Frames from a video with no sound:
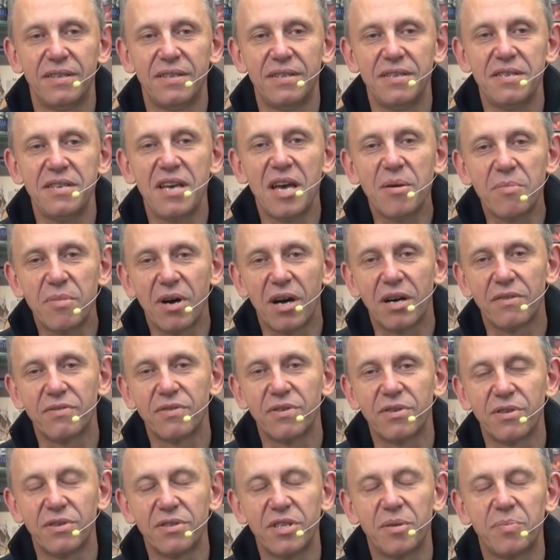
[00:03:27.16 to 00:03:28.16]
nie ma
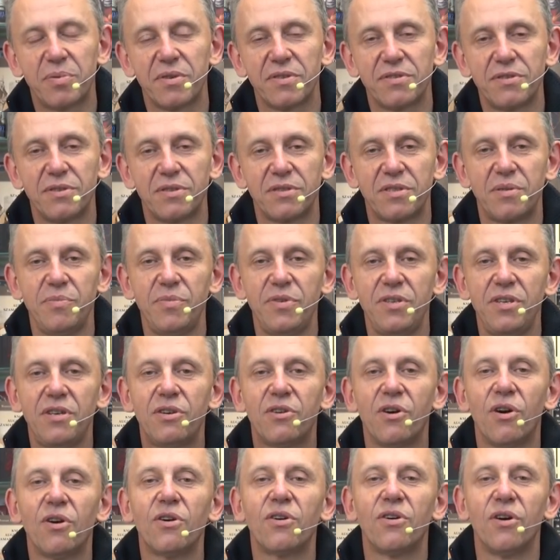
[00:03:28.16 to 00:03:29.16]
w gronie profesorskim
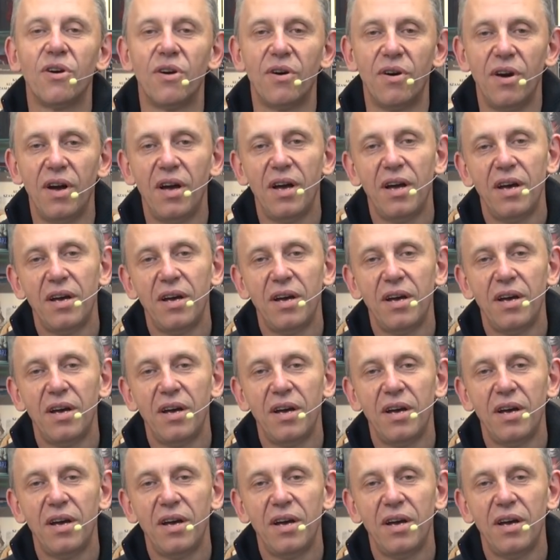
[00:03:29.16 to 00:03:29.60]
nikogo,